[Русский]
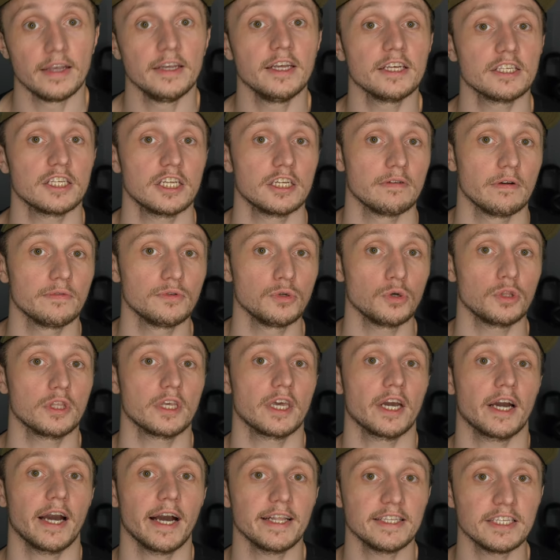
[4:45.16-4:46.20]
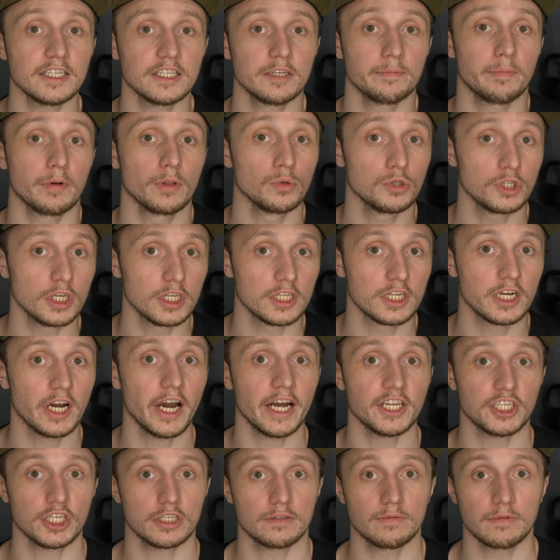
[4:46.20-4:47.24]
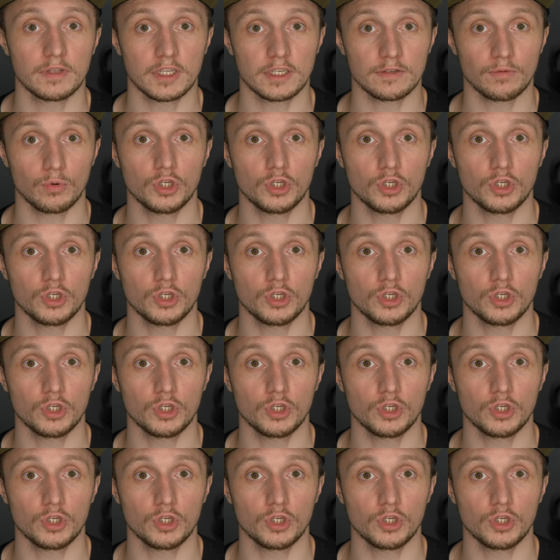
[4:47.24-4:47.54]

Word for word: Если же вы все-таки хотите получить качественно